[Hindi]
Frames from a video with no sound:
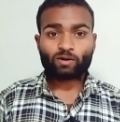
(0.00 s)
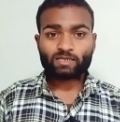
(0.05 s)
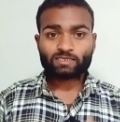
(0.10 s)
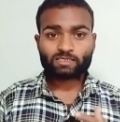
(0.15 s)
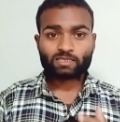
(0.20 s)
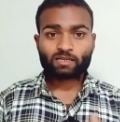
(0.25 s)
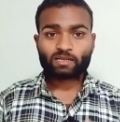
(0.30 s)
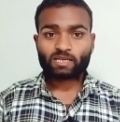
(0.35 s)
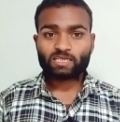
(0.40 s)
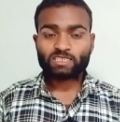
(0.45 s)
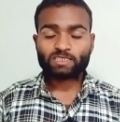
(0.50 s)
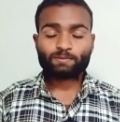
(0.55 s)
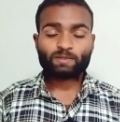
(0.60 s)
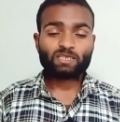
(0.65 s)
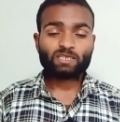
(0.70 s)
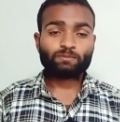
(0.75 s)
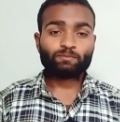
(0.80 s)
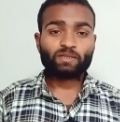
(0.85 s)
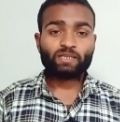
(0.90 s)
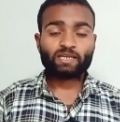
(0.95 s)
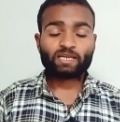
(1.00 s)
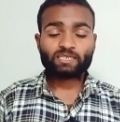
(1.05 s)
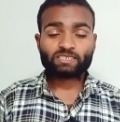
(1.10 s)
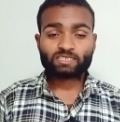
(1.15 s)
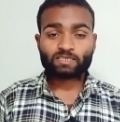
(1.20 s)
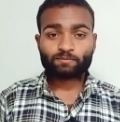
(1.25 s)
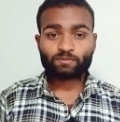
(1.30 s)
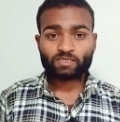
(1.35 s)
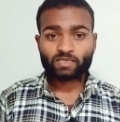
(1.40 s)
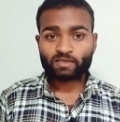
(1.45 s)
आज तक का इस मनी का
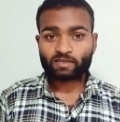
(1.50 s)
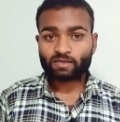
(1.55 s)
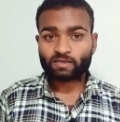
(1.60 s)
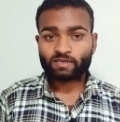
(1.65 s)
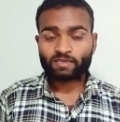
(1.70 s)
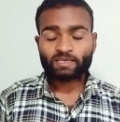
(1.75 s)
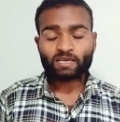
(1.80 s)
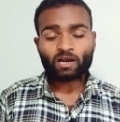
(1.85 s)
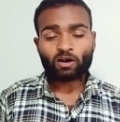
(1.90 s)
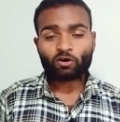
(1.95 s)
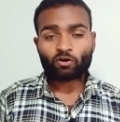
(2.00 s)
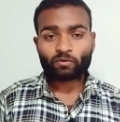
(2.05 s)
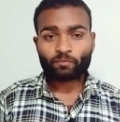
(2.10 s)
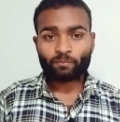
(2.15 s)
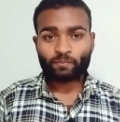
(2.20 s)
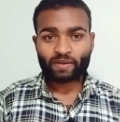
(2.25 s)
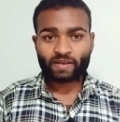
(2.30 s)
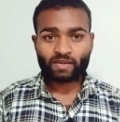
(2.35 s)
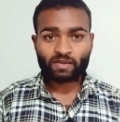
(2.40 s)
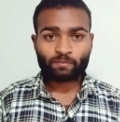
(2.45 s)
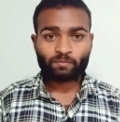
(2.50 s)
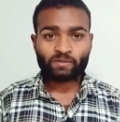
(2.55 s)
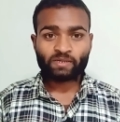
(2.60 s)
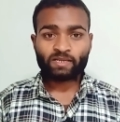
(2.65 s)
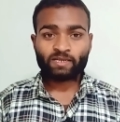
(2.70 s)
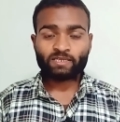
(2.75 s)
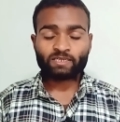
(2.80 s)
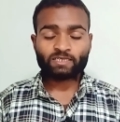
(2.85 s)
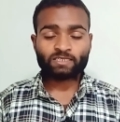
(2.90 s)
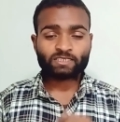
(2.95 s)
सबसे घटिया और बैड
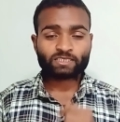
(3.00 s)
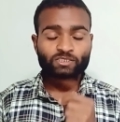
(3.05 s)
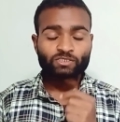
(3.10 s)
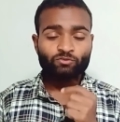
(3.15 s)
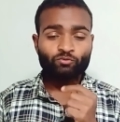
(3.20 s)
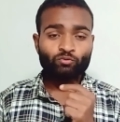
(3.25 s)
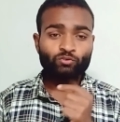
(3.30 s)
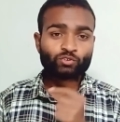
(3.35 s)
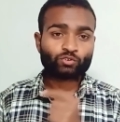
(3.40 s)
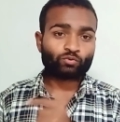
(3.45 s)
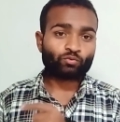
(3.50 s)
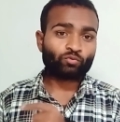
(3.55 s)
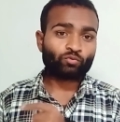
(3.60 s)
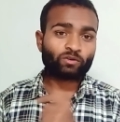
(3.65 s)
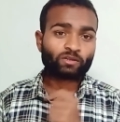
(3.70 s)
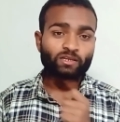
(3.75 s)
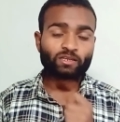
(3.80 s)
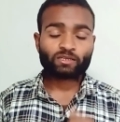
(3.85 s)
अपडेट इसको छोड़